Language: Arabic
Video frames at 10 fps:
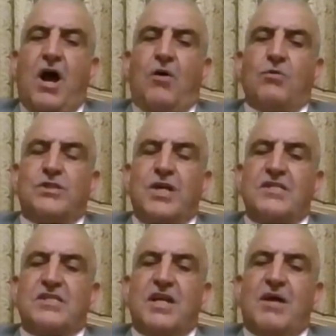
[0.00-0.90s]
او
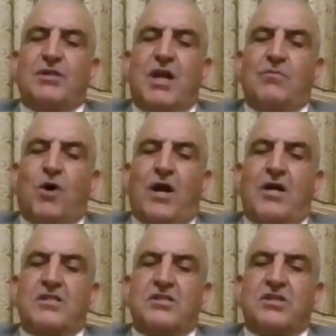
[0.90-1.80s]
سلسله من البؤر
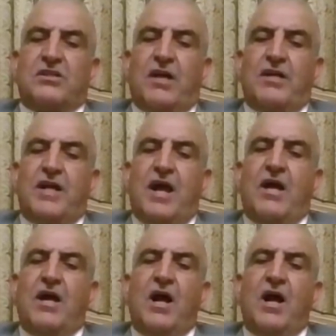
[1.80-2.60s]
الاستيطانيه